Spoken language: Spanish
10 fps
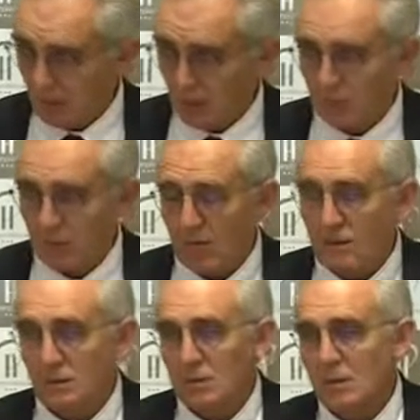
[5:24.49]
con lo cual
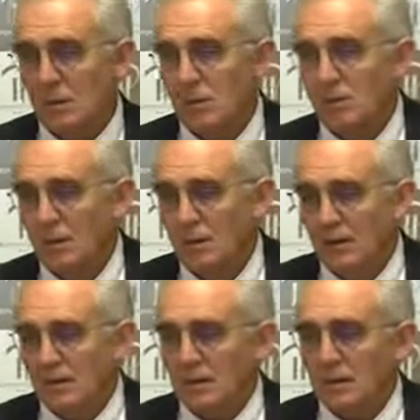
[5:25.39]
estamos hablando
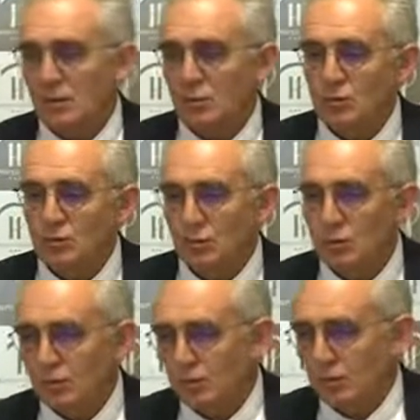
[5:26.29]
de que tenemos un
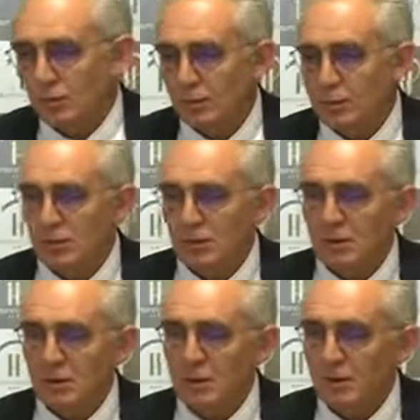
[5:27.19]
presupuesto más o menos de
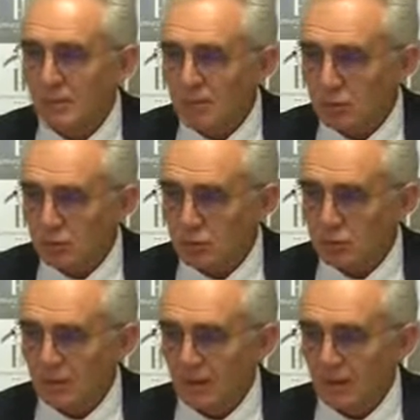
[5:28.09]
30.000 euros,